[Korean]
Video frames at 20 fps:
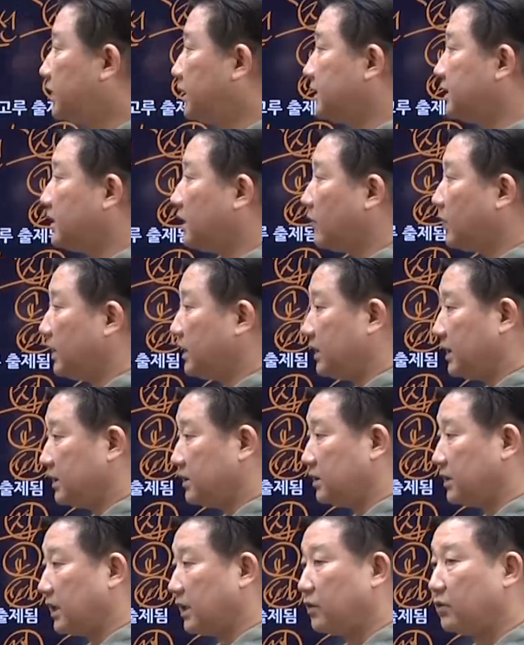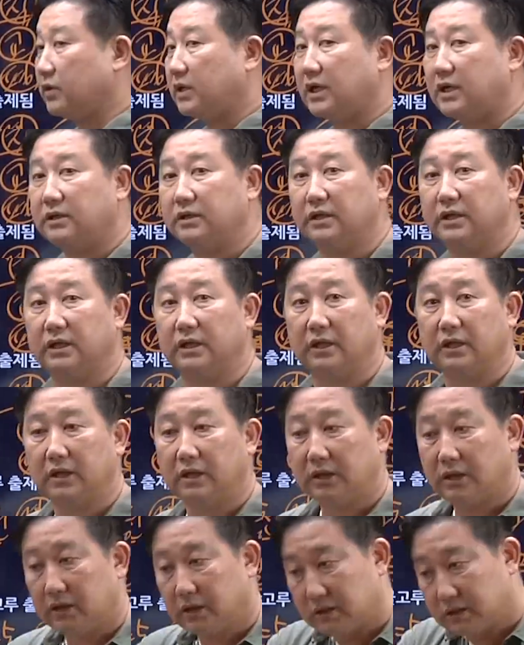인사관리에서 다루긴 하는데
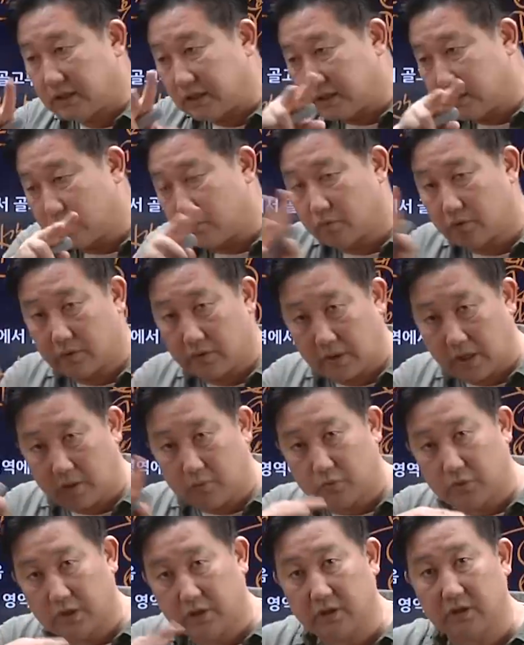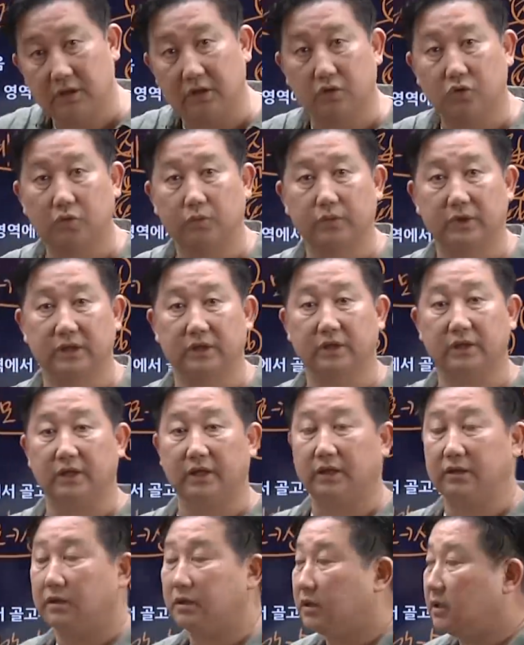사실 학문의 영역
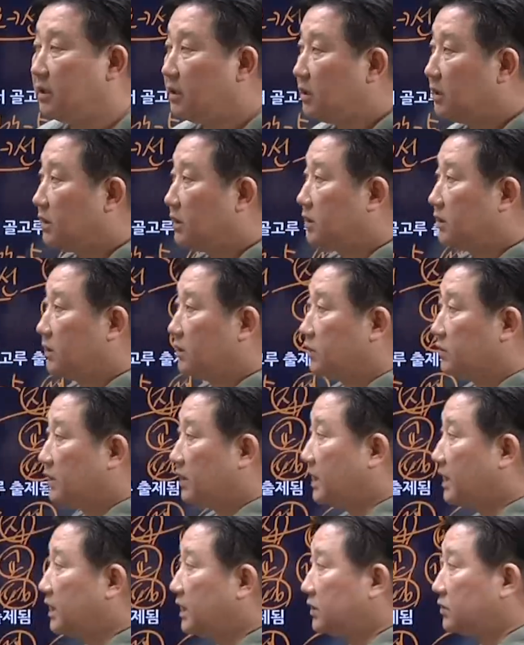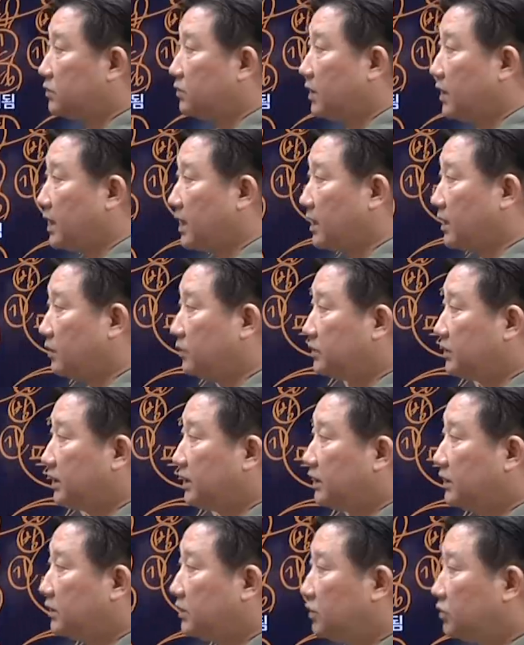구분에서는 노사관계 쪽이
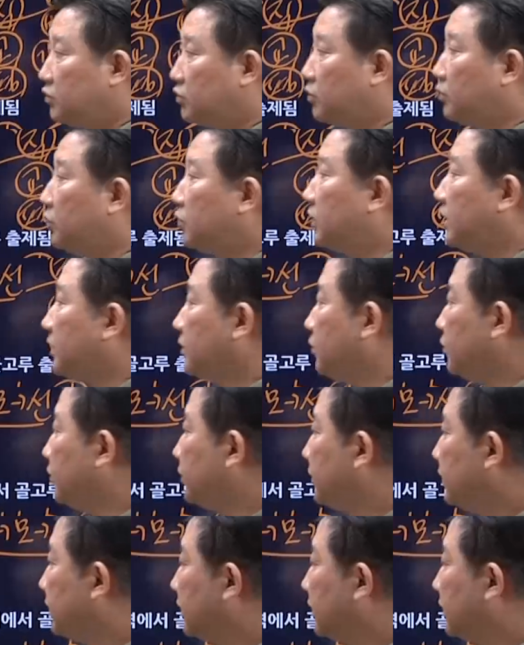가까운데 중복되는 부분이